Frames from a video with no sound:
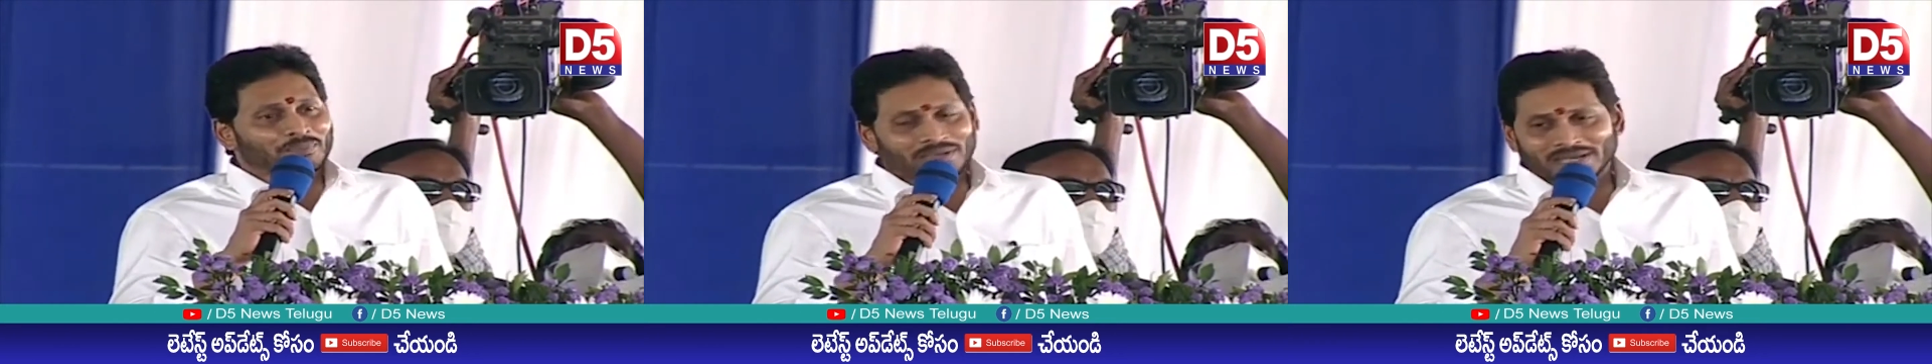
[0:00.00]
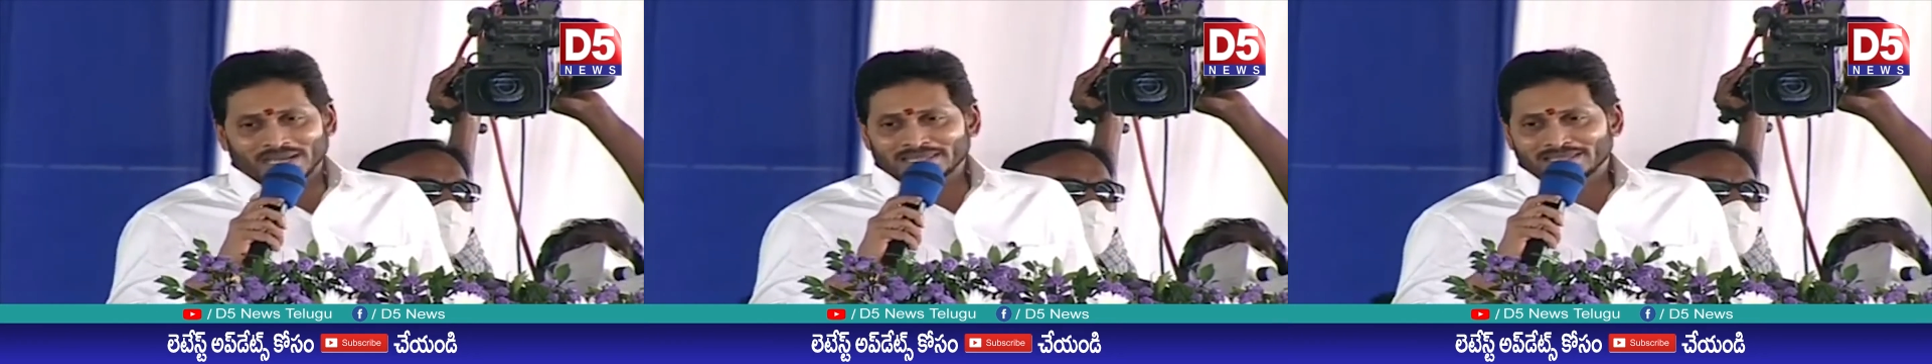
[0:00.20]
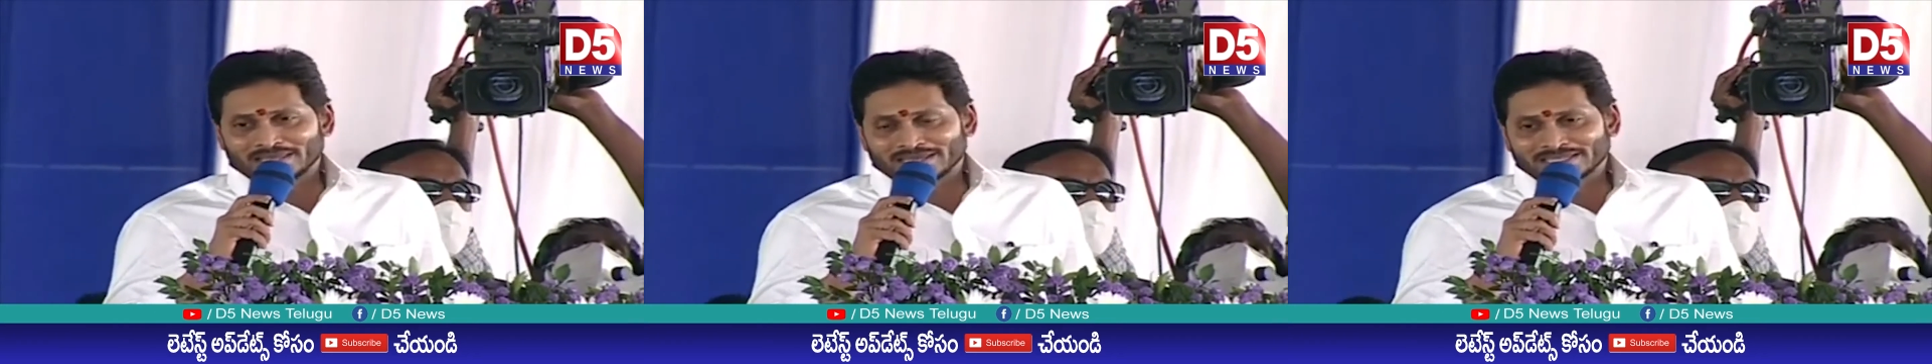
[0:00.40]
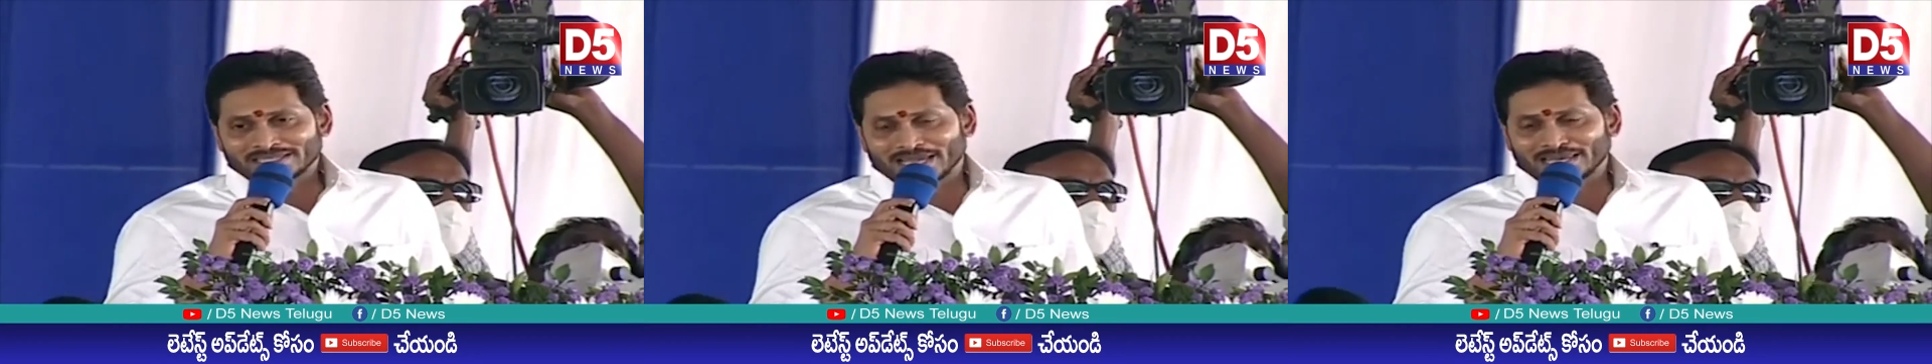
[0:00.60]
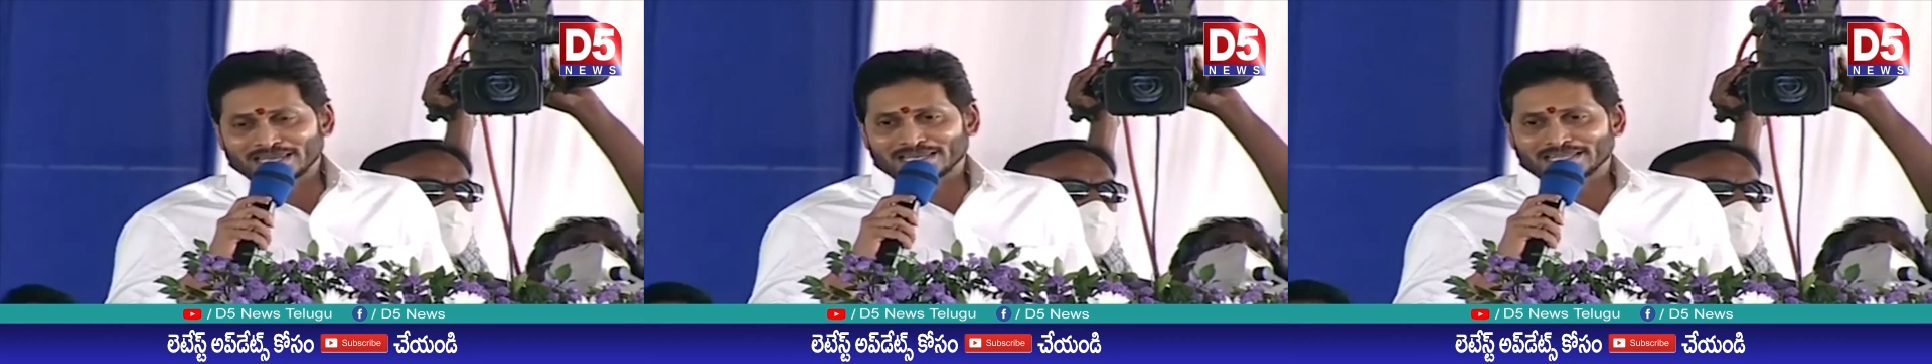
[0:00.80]
మీరందరి
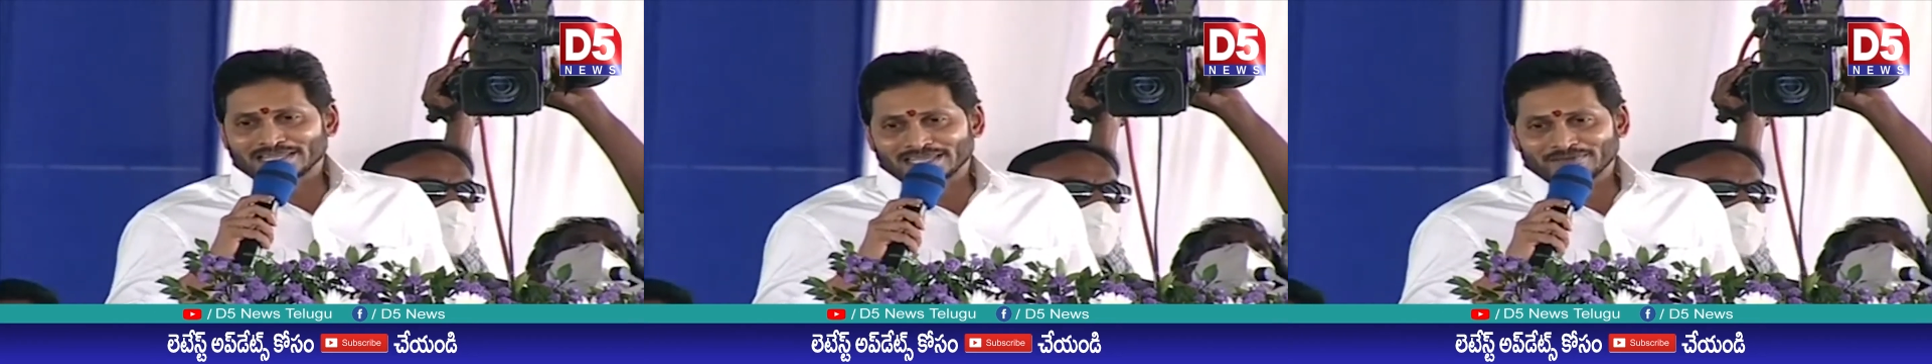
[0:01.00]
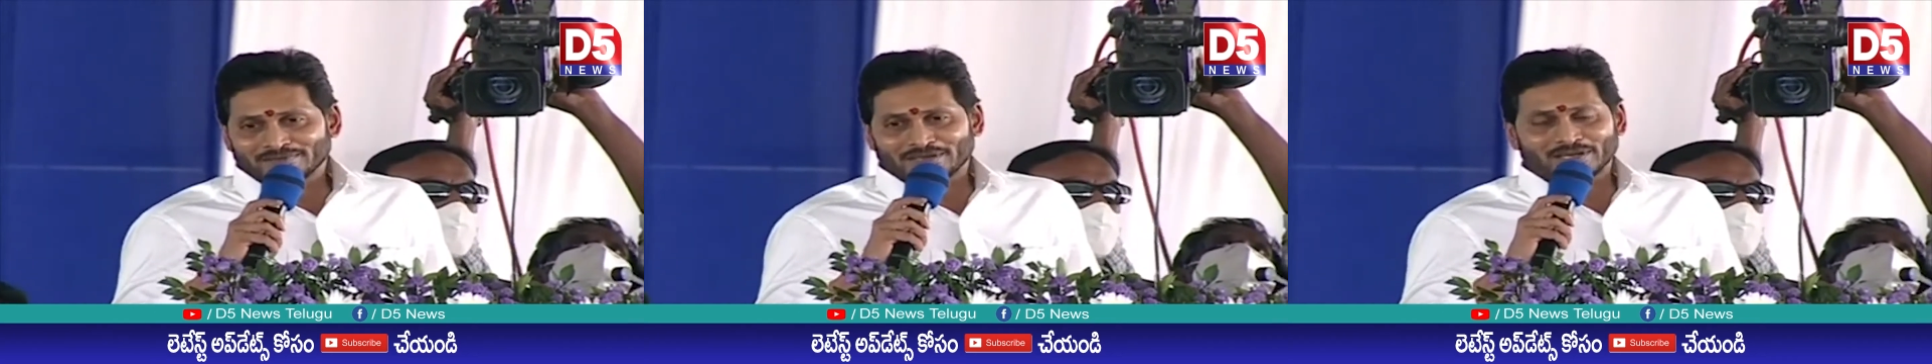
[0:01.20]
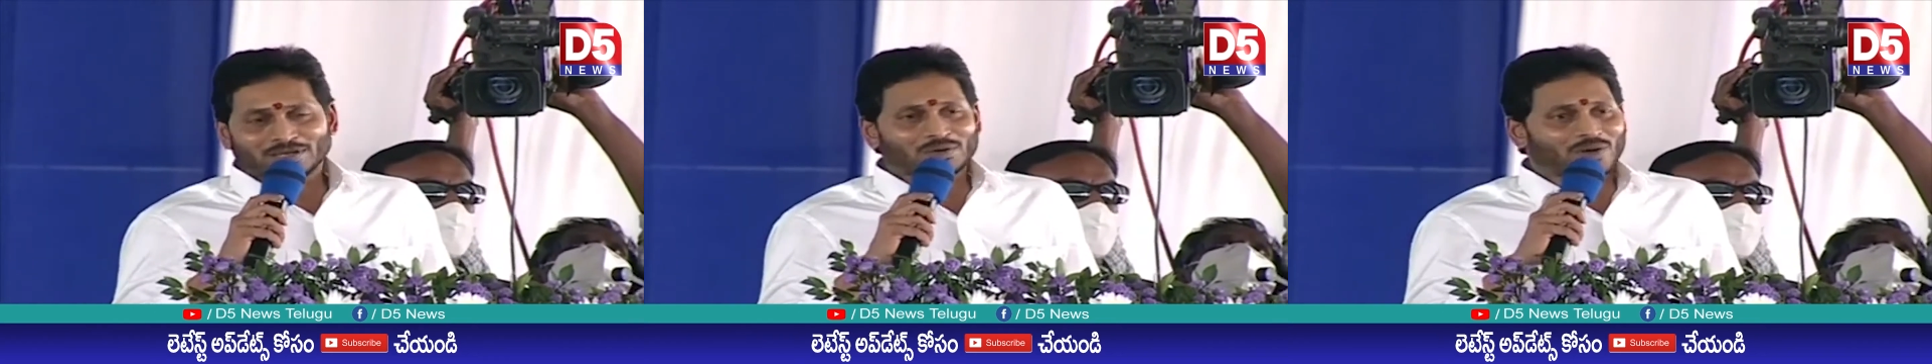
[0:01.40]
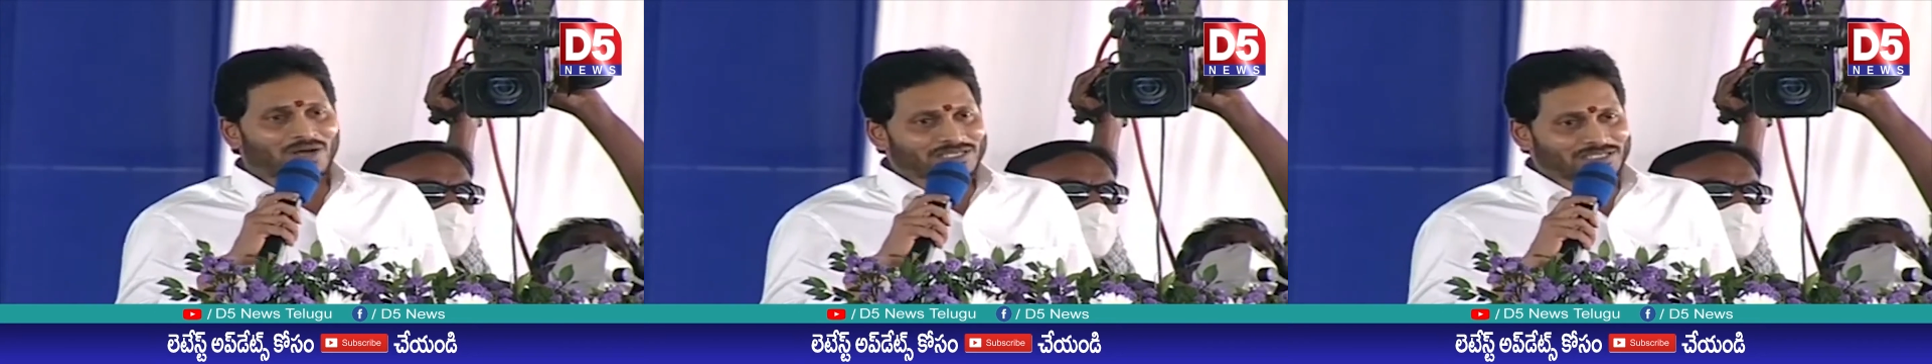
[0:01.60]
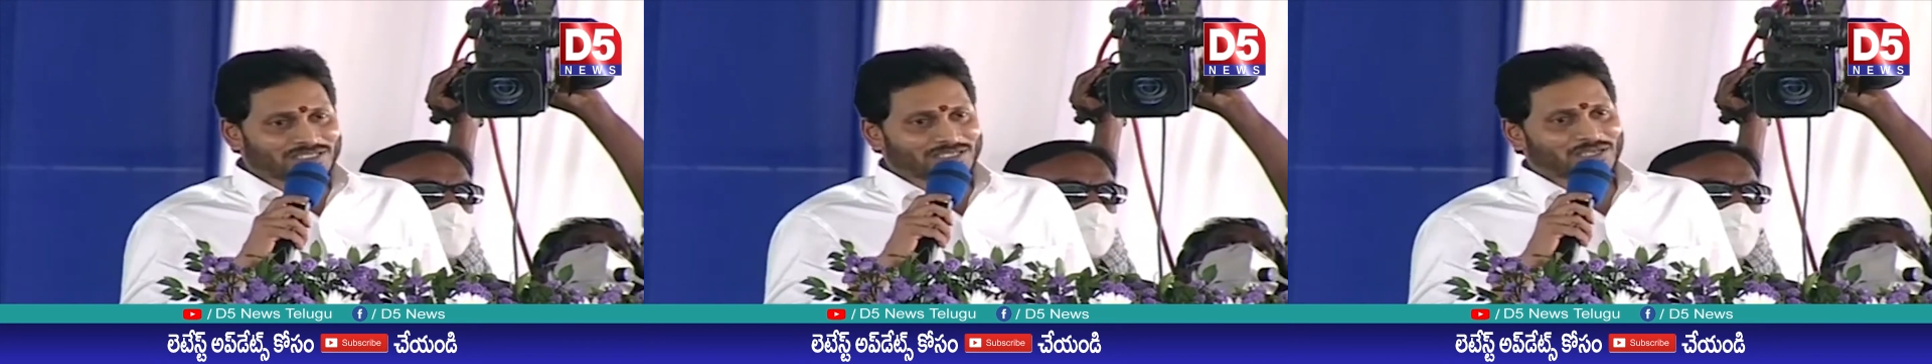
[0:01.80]
చల్లని దీవెనలు
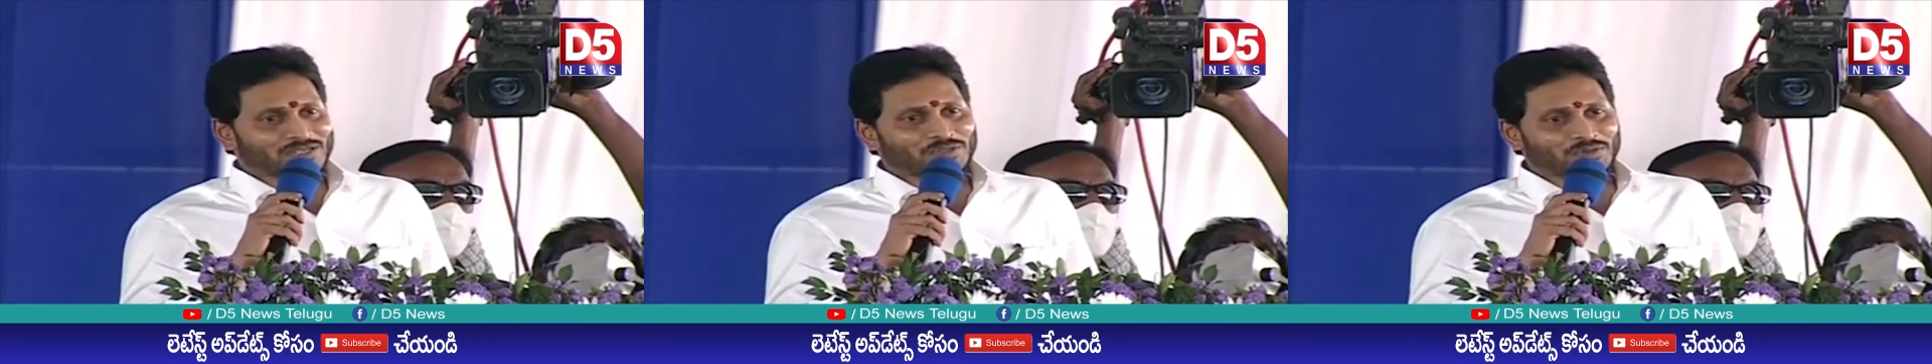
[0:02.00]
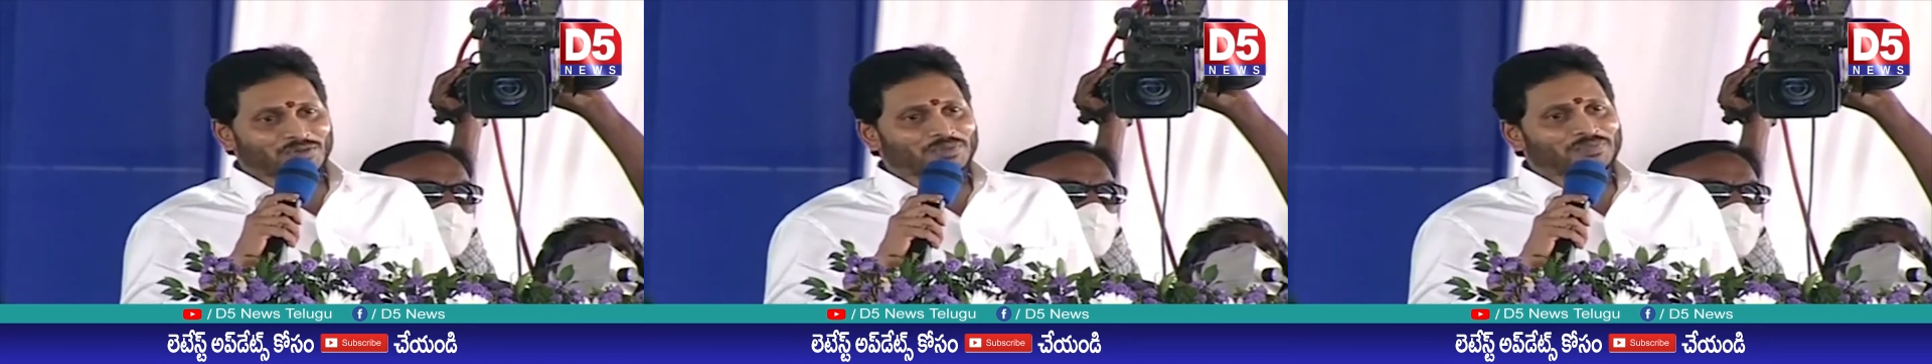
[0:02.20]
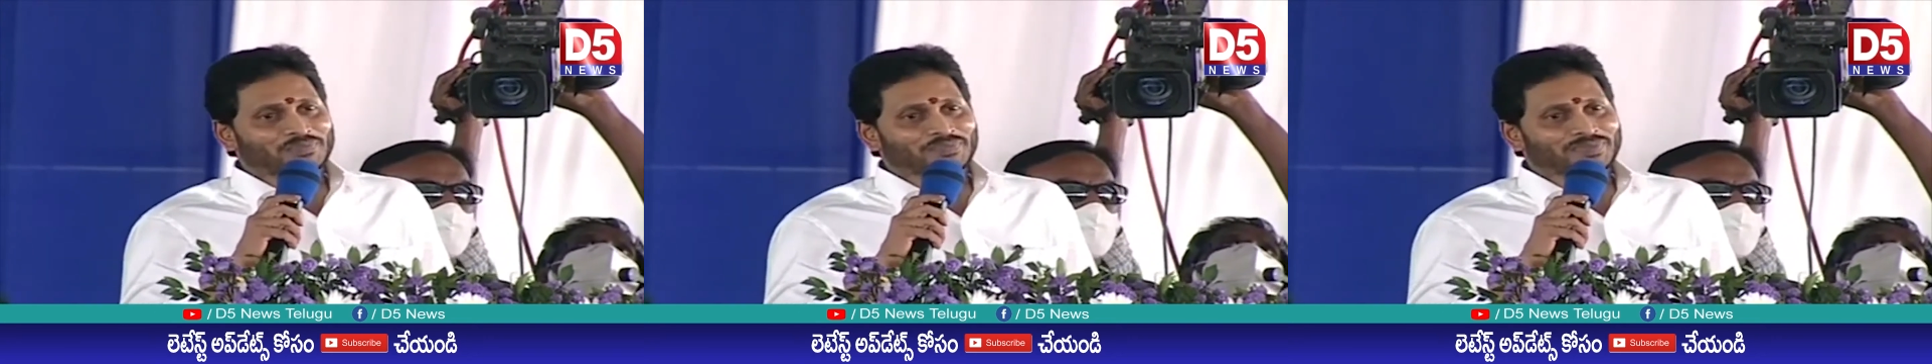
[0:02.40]
ఆశీస్సులతో